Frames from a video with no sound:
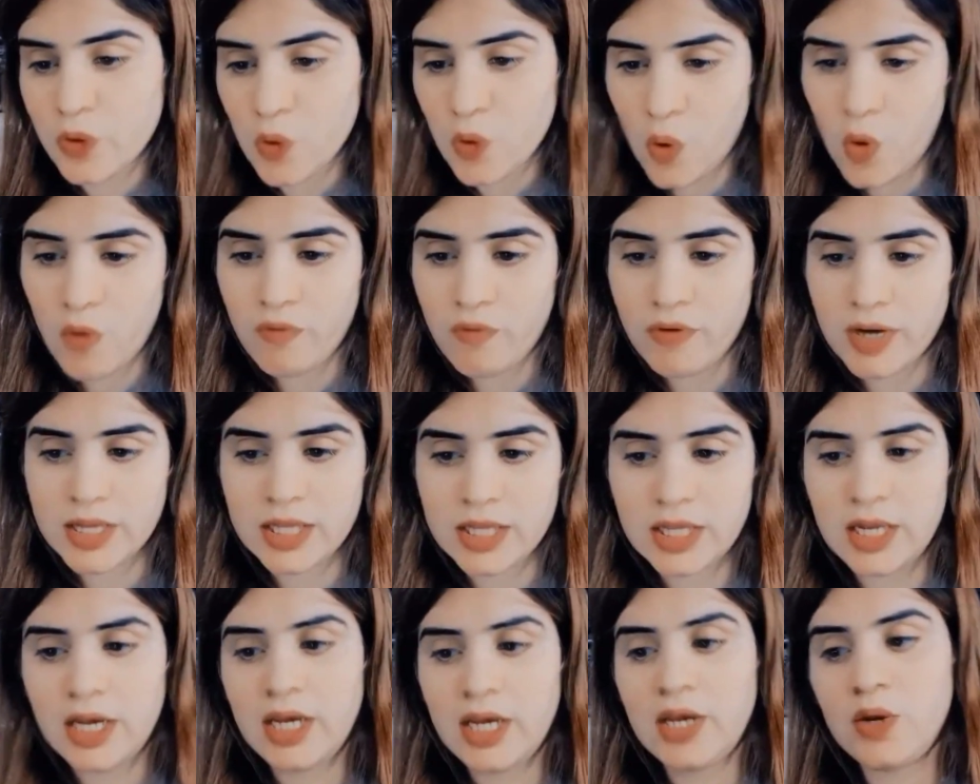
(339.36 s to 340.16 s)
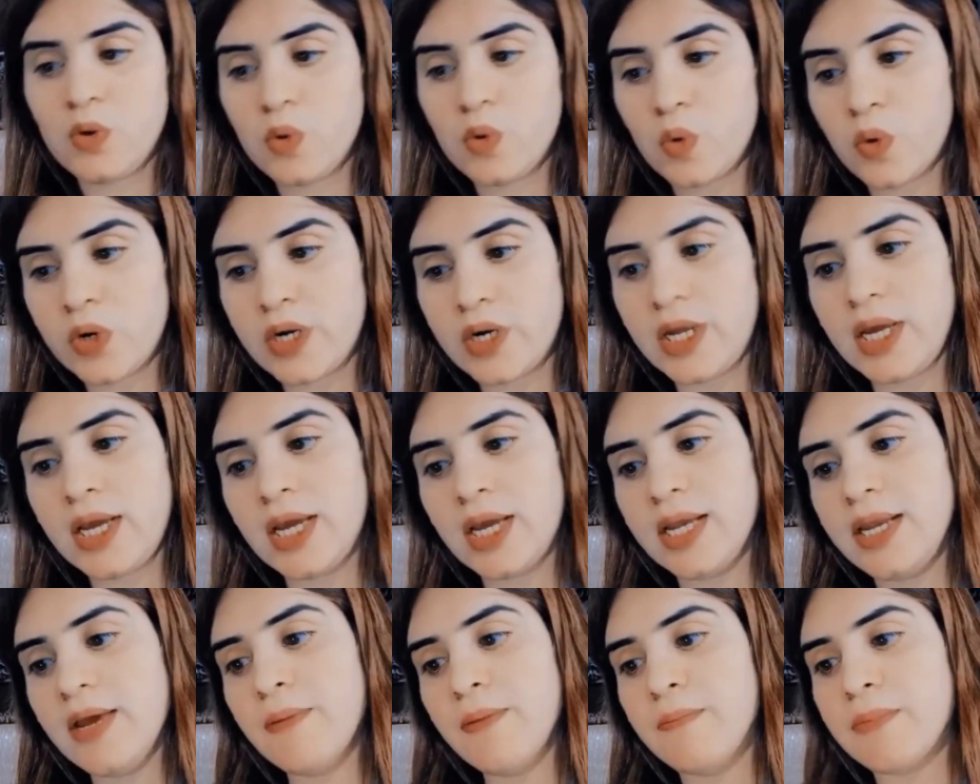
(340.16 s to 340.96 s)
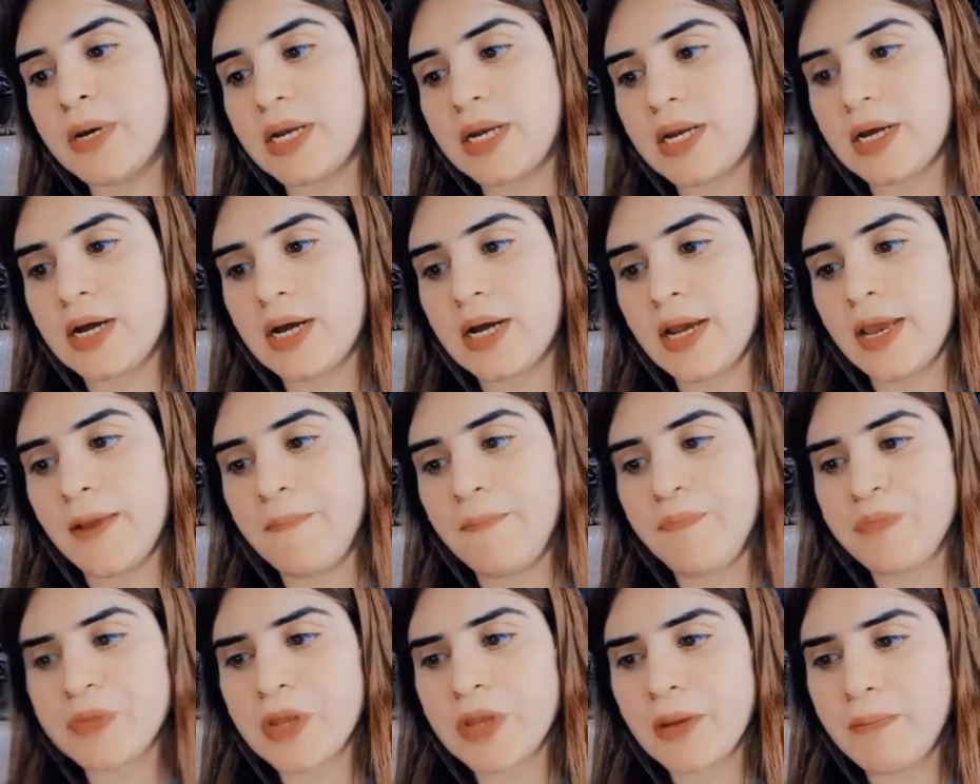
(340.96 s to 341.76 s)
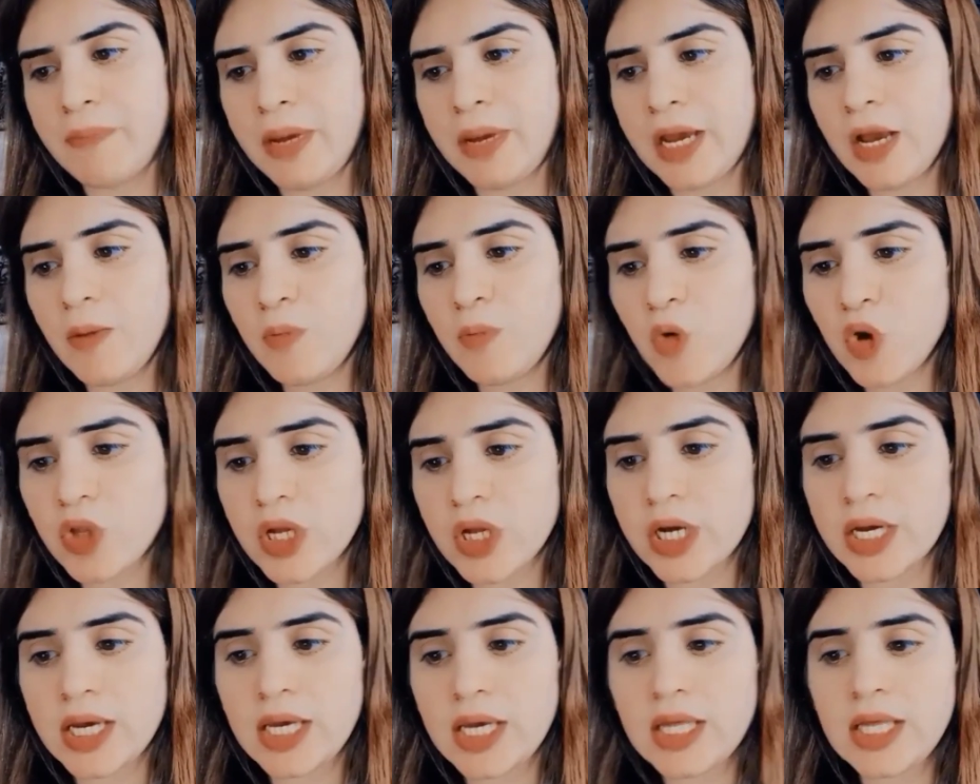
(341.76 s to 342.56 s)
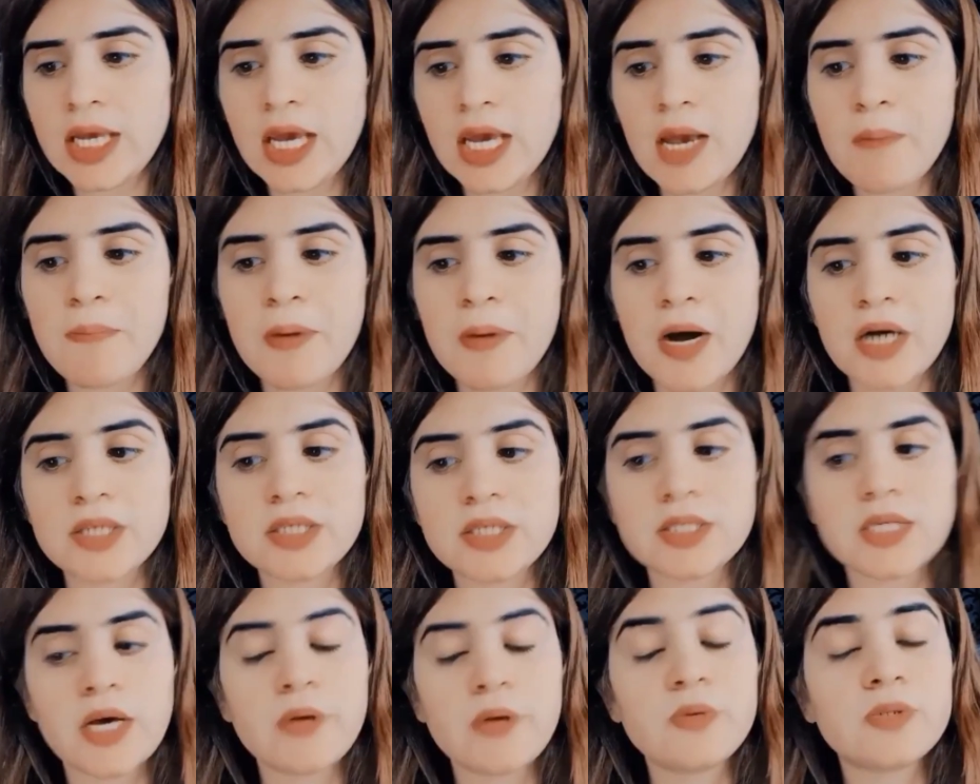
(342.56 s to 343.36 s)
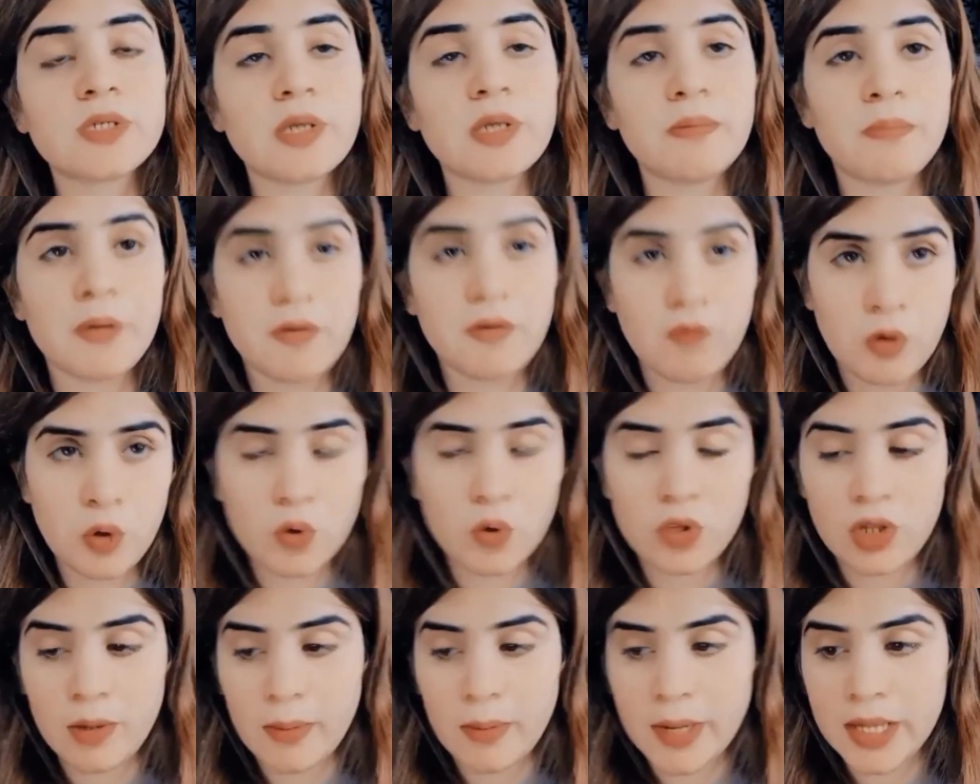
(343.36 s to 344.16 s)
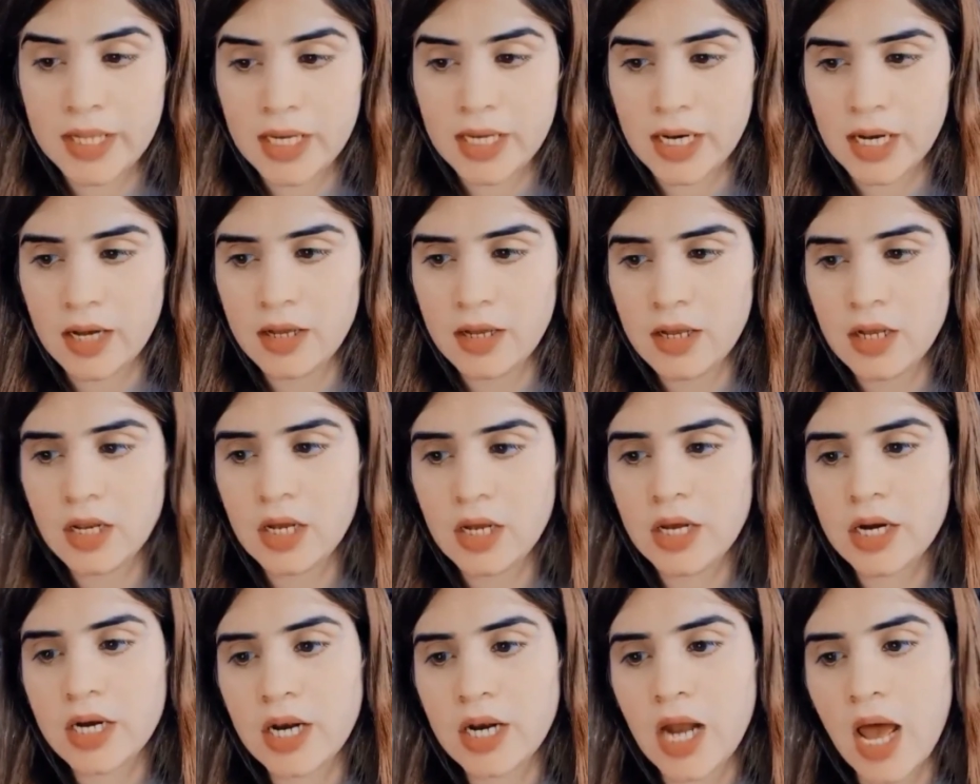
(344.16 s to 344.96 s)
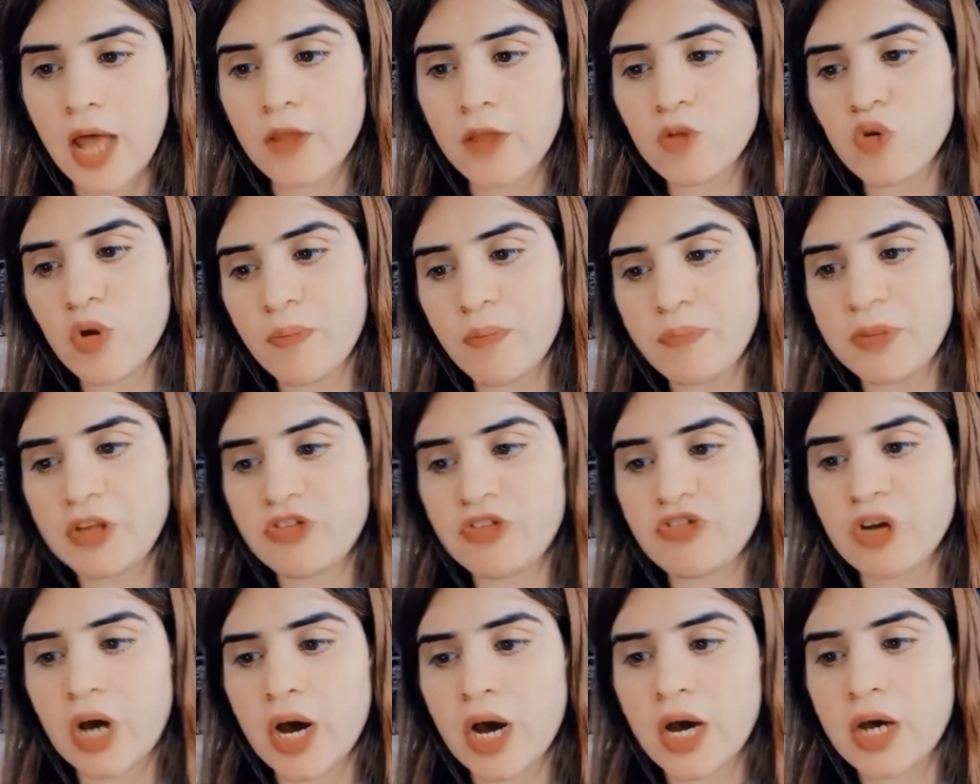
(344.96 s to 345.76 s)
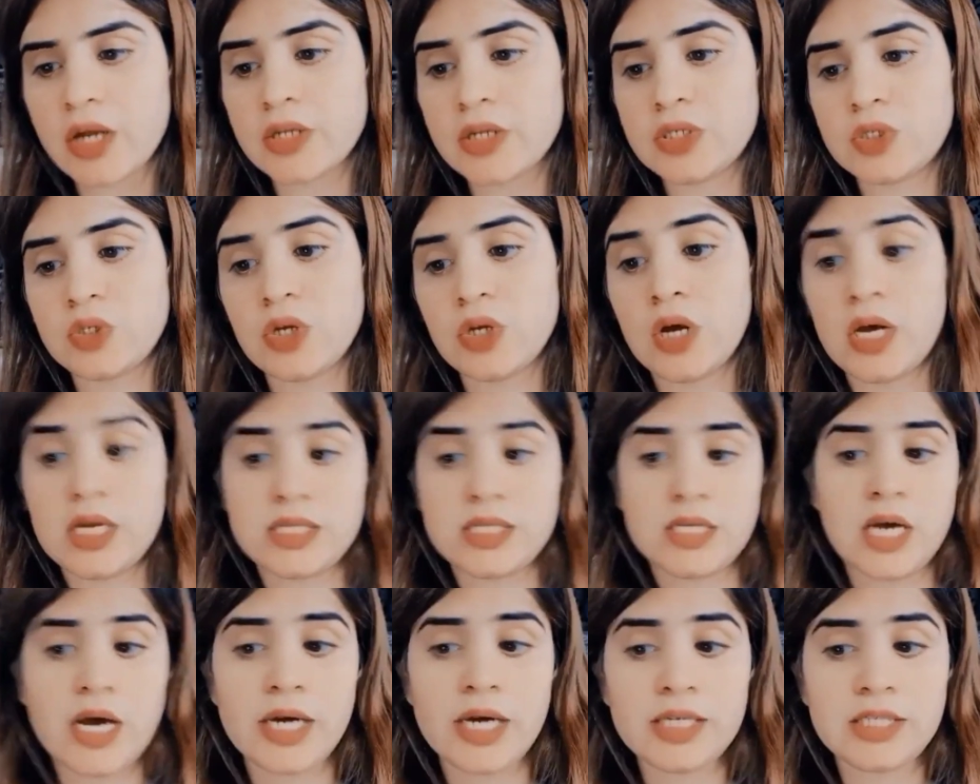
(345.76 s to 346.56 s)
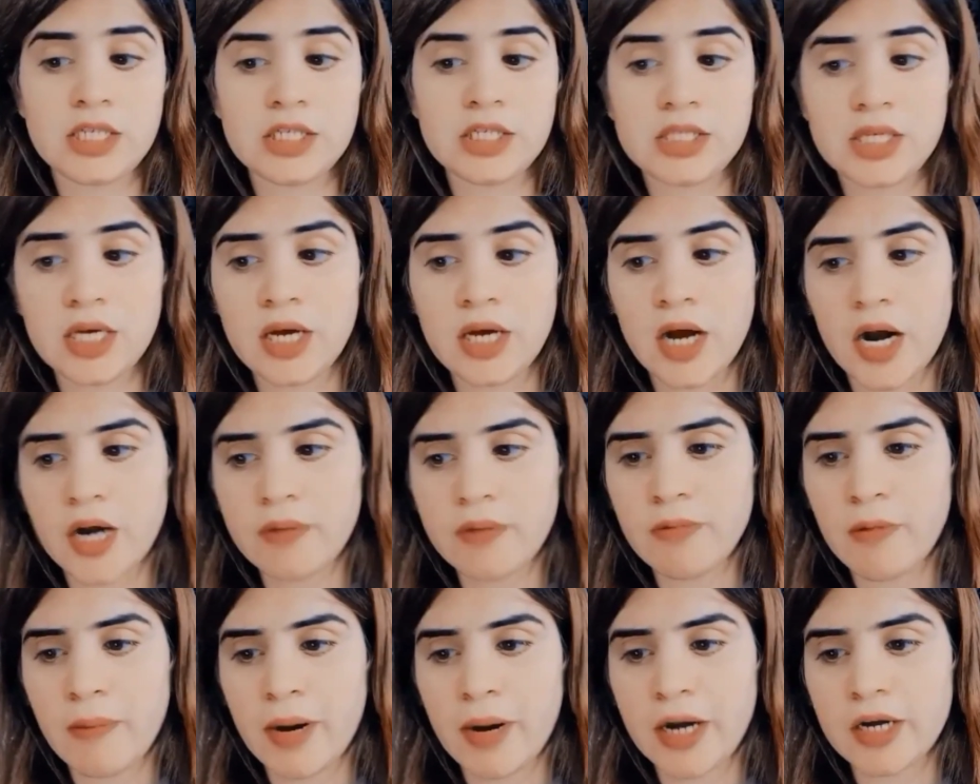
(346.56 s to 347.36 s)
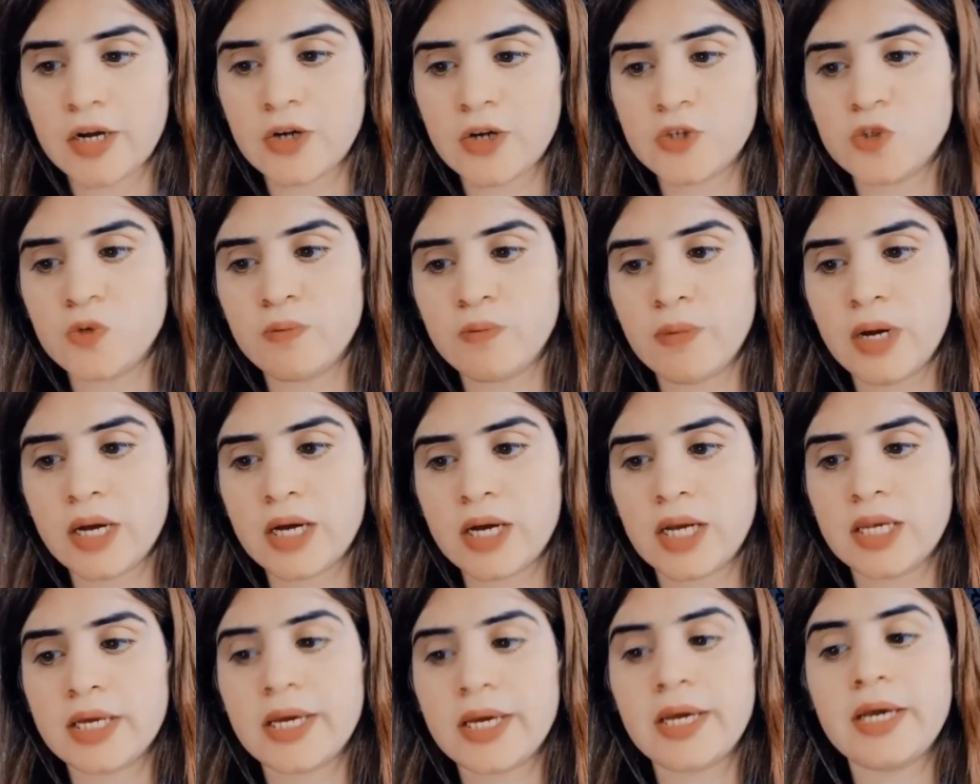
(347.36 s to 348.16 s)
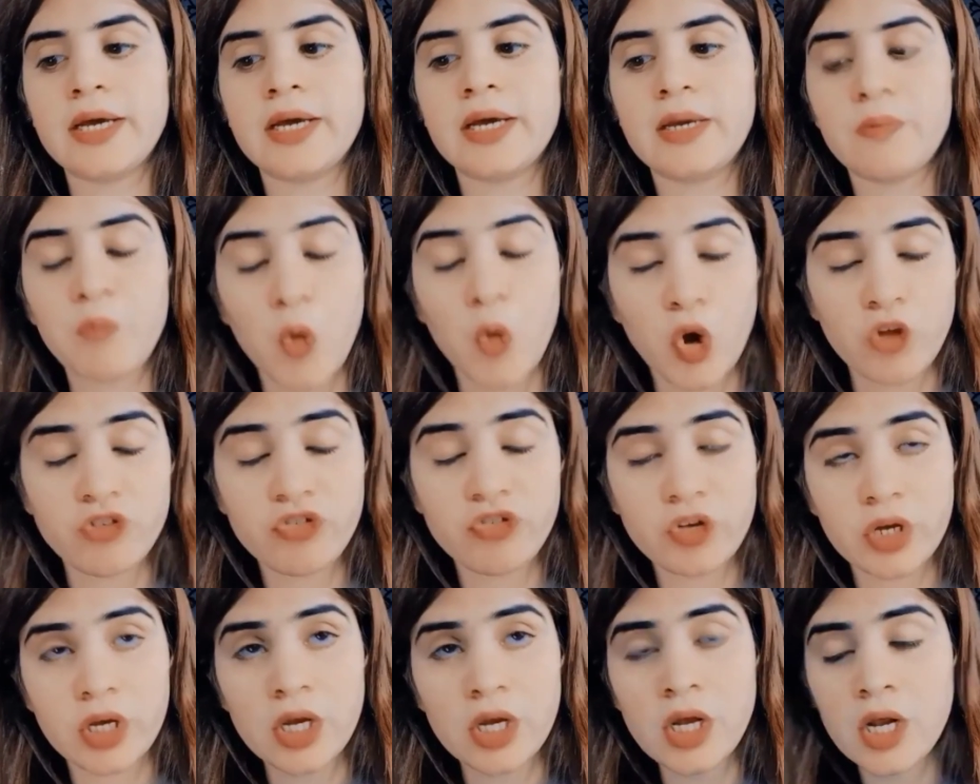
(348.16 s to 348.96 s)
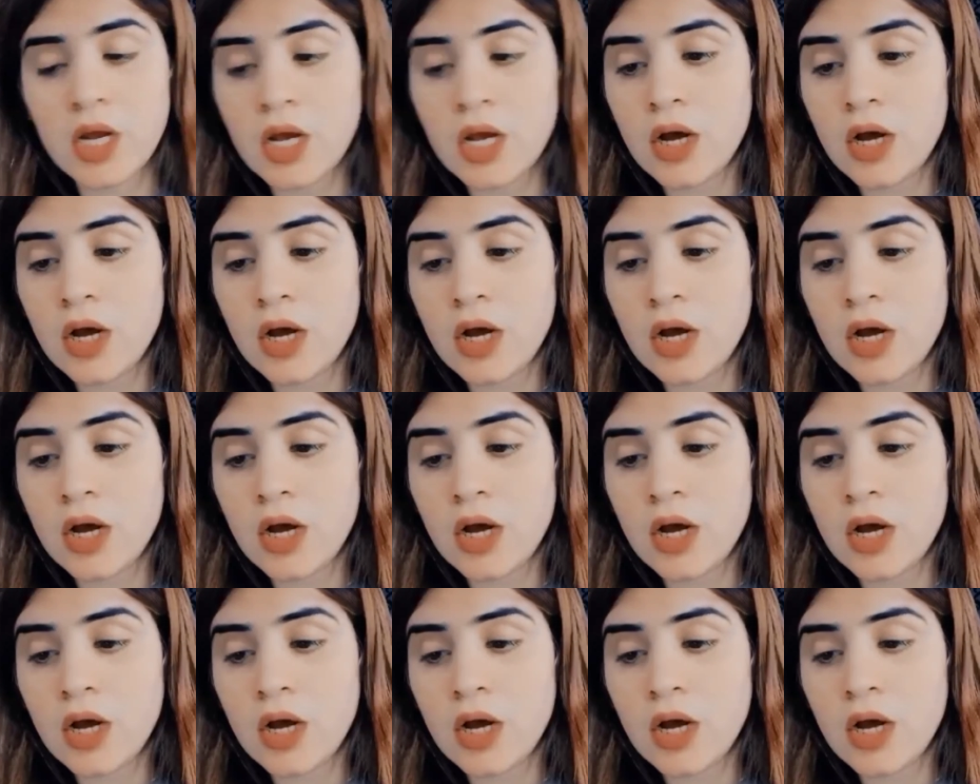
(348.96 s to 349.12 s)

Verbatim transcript: दो वक्त की रोटी के लिए मर रहा है बेगम को ताकीद की कि पाँच हज़ार उसकी बीवी को थमा देना रात को अपनी चार सौ हज़ार सीसी गाड़ी में बैठकर जुम्मा गल के पहुंचे